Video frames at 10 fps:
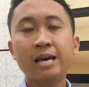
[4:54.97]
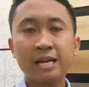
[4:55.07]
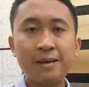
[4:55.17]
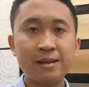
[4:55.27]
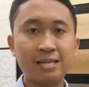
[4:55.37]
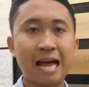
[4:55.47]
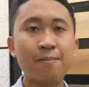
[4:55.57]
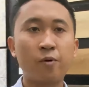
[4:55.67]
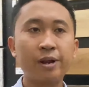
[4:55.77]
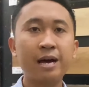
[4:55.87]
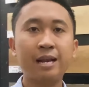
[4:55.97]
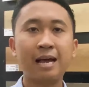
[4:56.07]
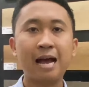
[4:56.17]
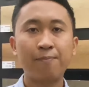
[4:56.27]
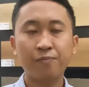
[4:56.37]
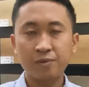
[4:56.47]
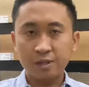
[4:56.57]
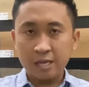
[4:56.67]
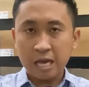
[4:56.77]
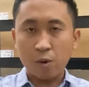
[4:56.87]
ที่เป็นสไตล์โมเดิร์นนะครับ
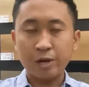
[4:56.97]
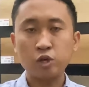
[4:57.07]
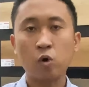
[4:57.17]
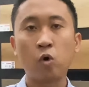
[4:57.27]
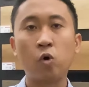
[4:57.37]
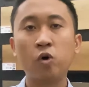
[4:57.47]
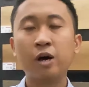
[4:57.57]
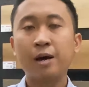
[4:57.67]
ที่เอาไว้โชว์